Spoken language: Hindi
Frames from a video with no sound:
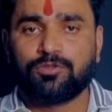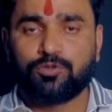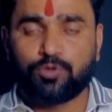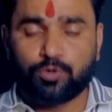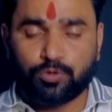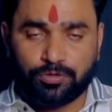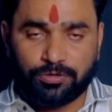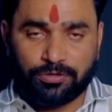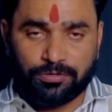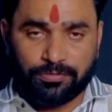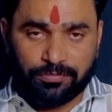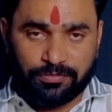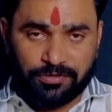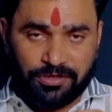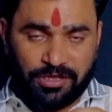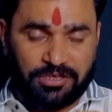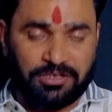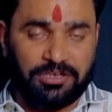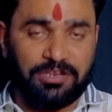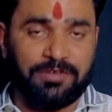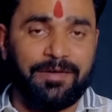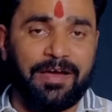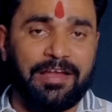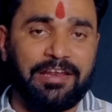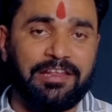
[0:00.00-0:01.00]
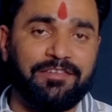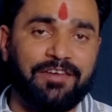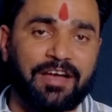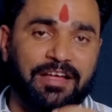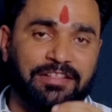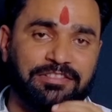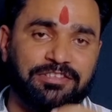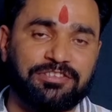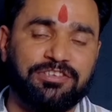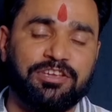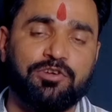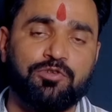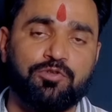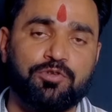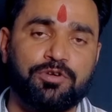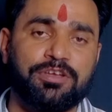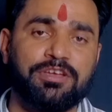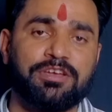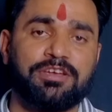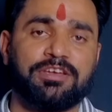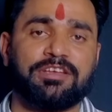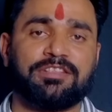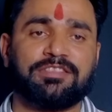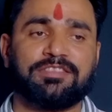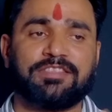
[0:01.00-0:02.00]
तो देखने वाली बात यह होगी
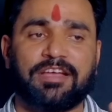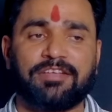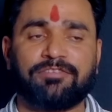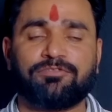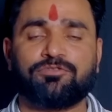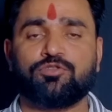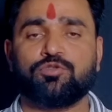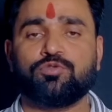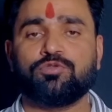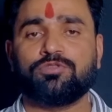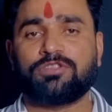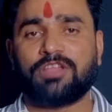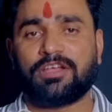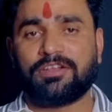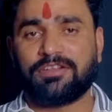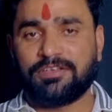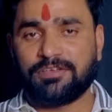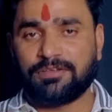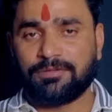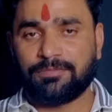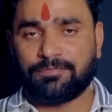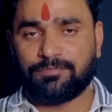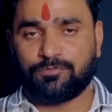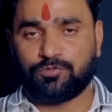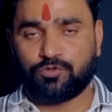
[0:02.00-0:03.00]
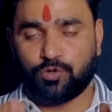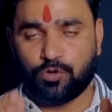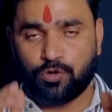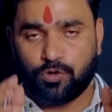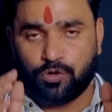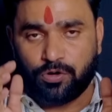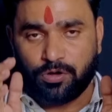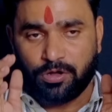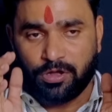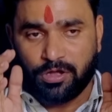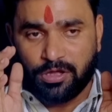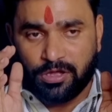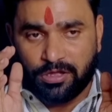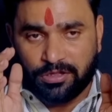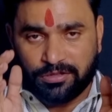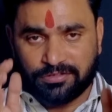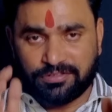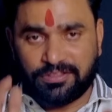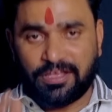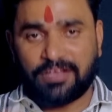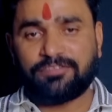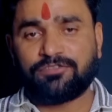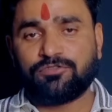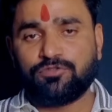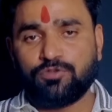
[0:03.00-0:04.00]
कि 10 जून तारीख जो
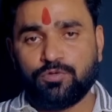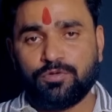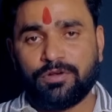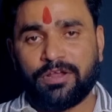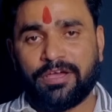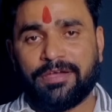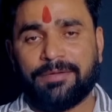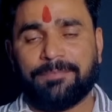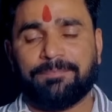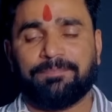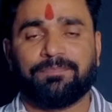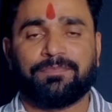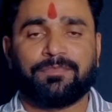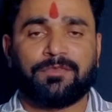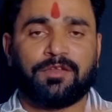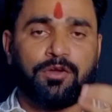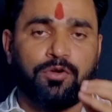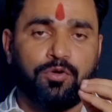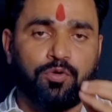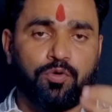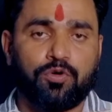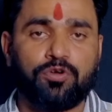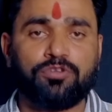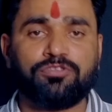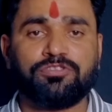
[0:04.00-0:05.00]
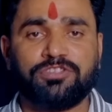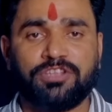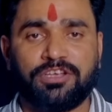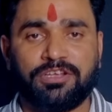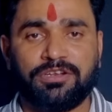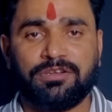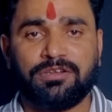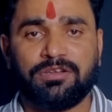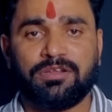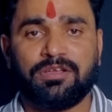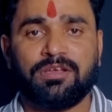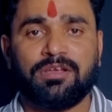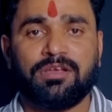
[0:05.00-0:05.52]
10 जून है उस दिन